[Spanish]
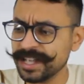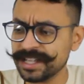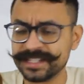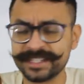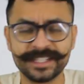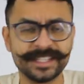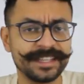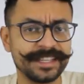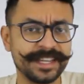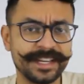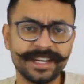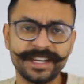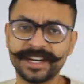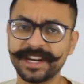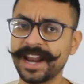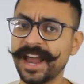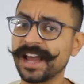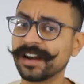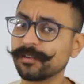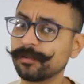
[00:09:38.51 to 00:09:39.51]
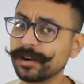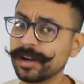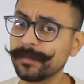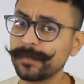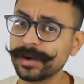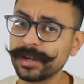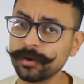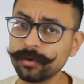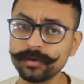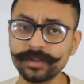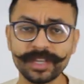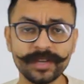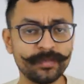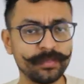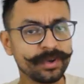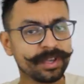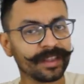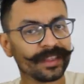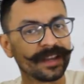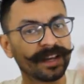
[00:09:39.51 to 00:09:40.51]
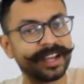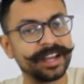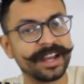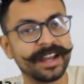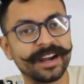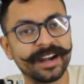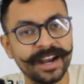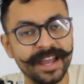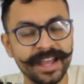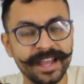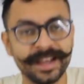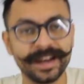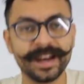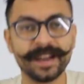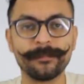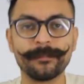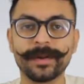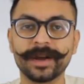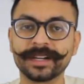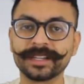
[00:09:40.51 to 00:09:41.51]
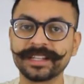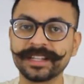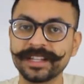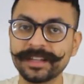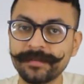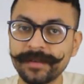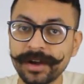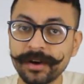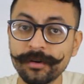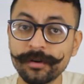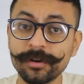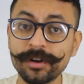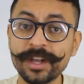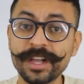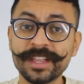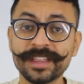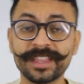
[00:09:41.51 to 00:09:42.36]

Si tienen alguna pregunta pueden dejarla en la parte de abajo.